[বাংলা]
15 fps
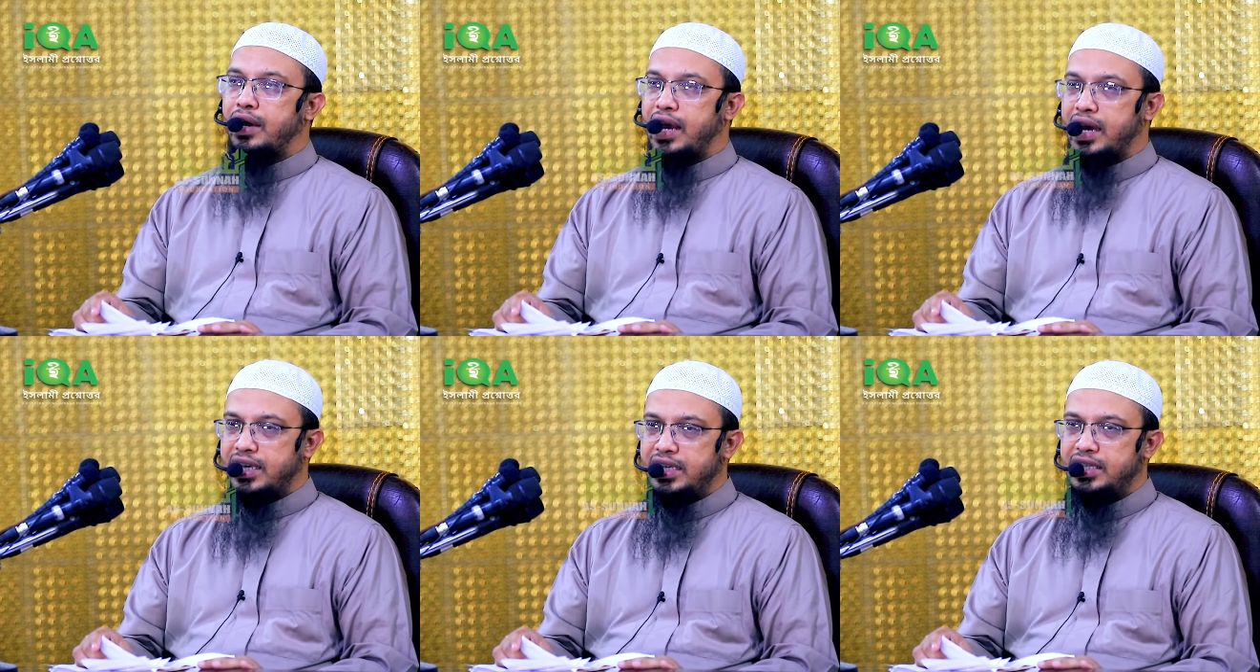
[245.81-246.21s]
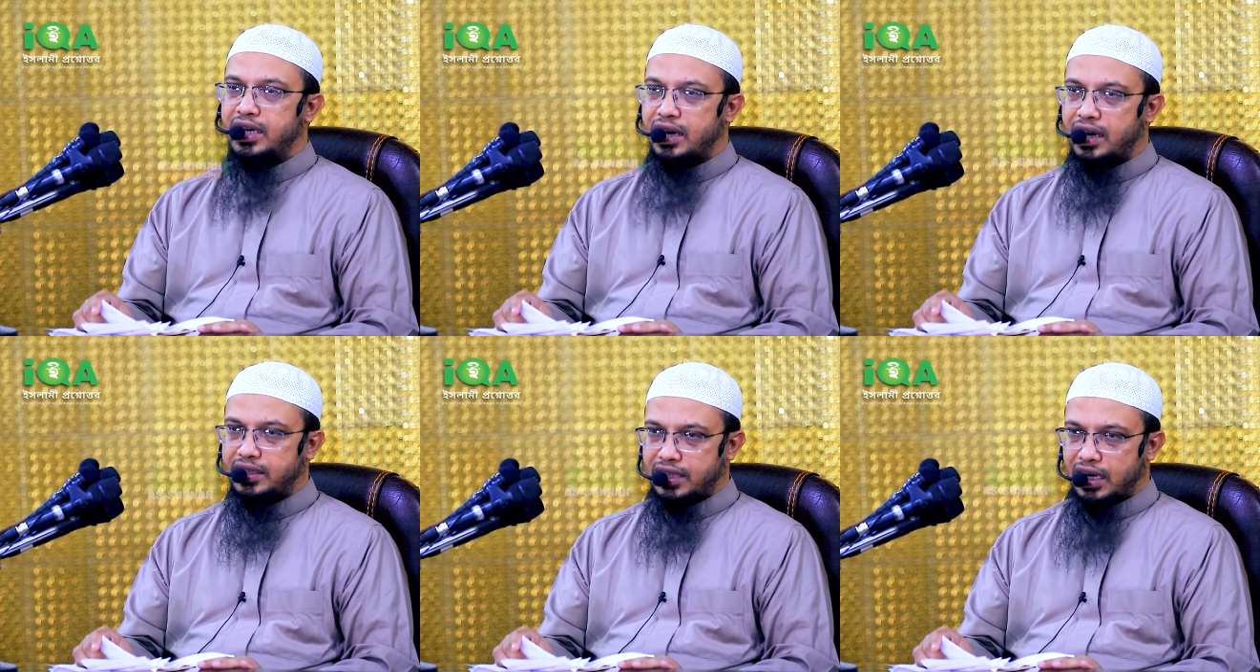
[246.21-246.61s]
রাখি
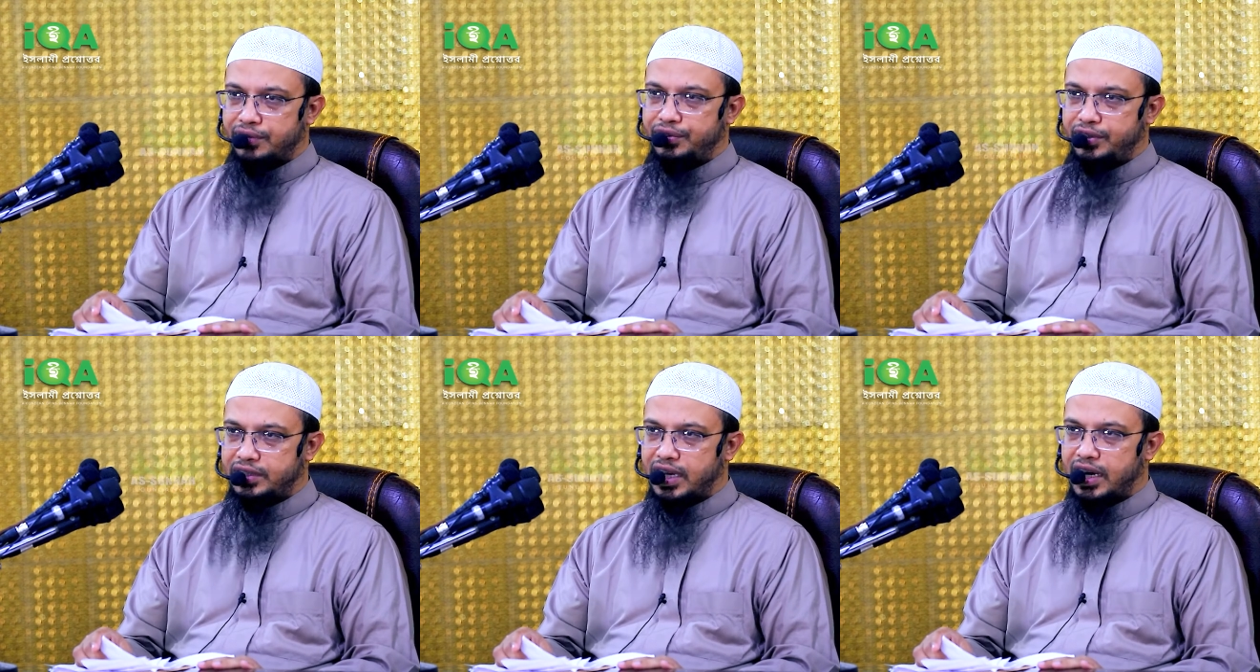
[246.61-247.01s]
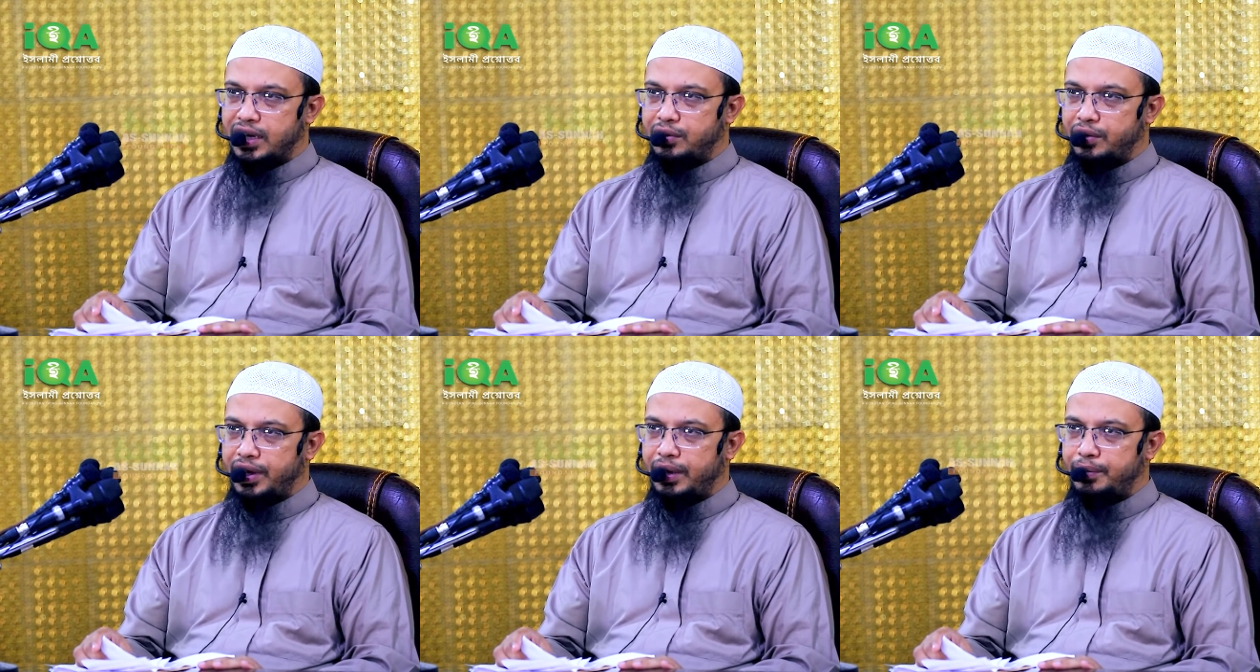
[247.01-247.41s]
যারা ঝাড়ফুঁক যারা
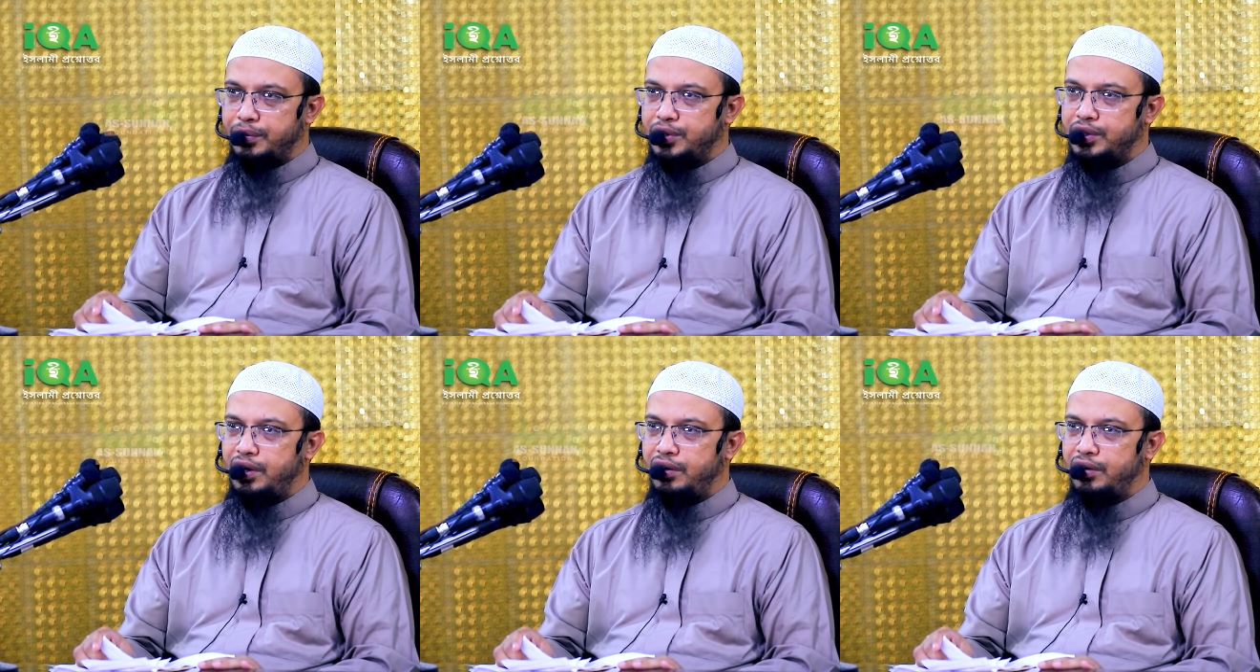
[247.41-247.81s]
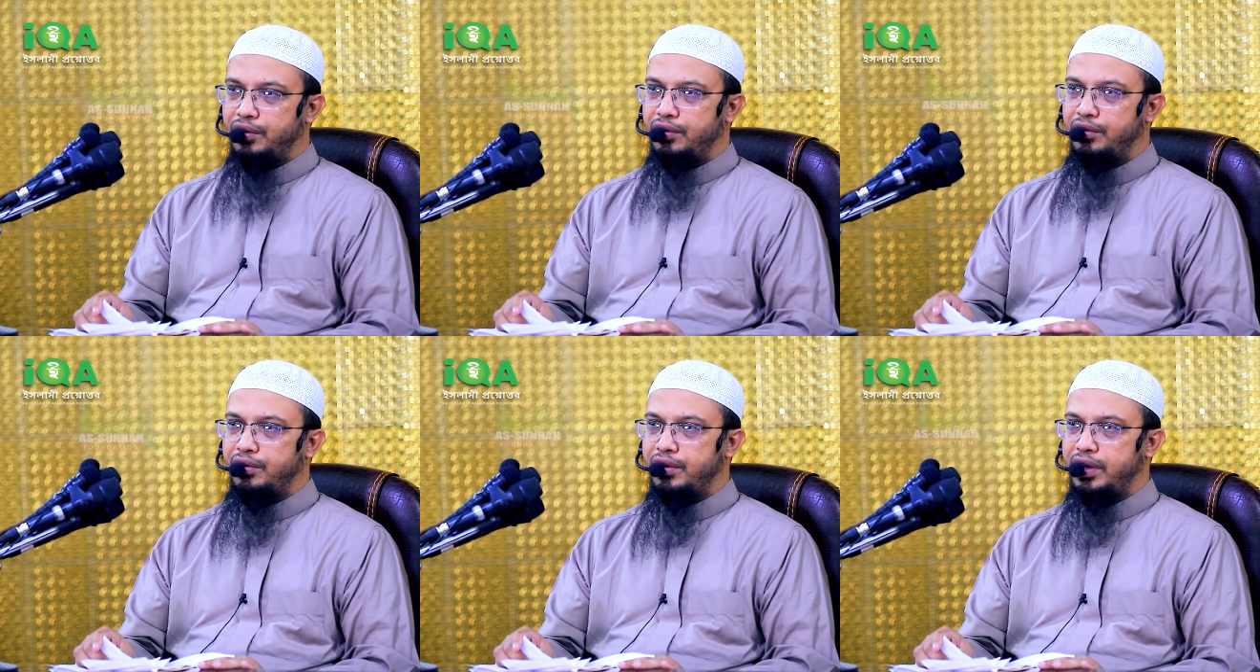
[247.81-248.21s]
করে মুশকিল হলো